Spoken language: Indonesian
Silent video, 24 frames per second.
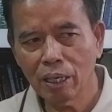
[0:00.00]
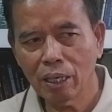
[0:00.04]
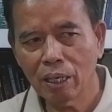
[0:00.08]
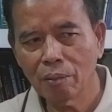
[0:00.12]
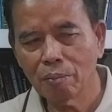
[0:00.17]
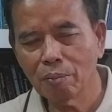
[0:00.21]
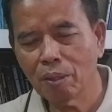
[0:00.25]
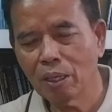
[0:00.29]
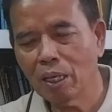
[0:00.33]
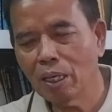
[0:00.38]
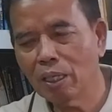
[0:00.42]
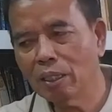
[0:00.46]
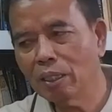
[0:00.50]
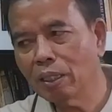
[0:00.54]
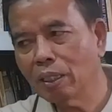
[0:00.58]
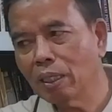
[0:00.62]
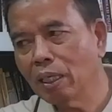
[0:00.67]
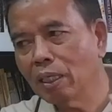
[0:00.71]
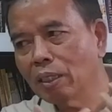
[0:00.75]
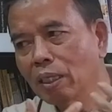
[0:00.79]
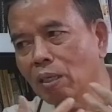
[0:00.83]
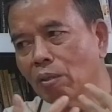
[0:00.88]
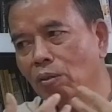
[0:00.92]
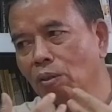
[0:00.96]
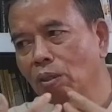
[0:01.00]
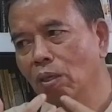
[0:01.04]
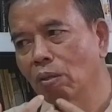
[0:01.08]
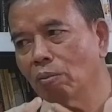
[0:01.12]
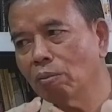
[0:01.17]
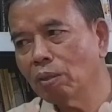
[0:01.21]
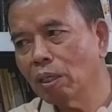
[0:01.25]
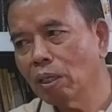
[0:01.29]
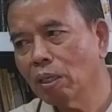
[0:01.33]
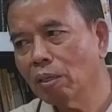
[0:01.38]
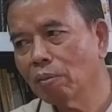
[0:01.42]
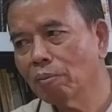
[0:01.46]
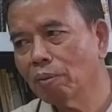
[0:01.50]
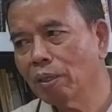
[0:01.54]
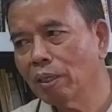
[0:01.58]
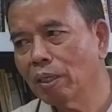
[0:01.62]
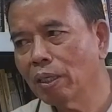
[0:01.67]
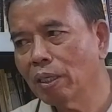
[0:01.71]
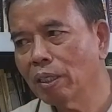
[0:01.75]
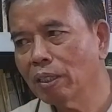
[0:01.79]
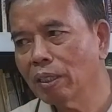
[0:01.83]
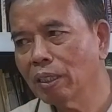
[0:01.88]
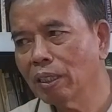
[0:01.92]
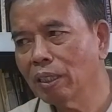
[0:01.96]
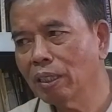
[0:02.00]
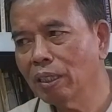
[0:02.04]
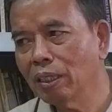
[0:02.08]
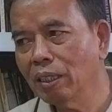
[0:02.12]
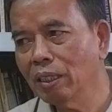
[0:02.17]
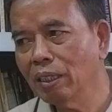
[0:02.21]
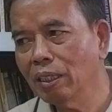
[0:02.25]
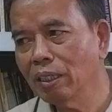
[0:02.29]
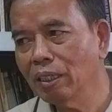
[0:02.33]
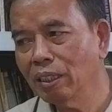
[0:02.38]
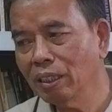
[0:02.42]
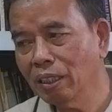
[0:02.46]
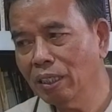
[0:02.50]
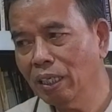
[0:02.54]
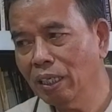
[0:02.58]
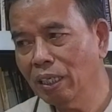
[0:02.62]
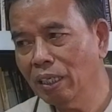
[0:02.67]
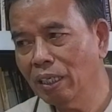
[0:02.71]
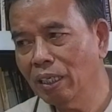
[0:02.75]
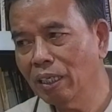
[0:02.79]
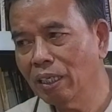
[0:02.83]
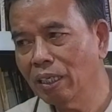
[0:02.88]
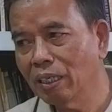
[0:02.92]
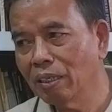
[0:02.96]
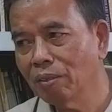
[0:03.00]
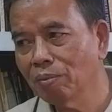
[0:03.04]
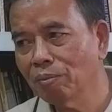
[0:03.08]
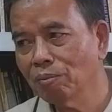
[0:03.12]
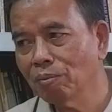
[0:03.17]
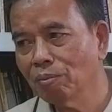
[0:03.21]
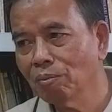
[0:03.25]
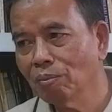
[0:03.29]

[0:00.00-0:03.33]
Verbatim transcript: akan mengalihkan tanggung jawabnya kepada si C